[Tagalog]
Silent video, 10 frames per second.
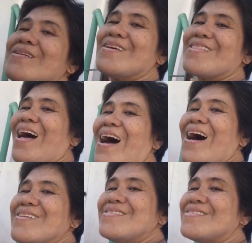Sa
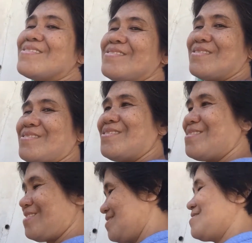taas.
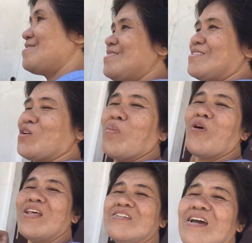So,
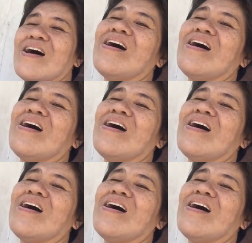mo ni siya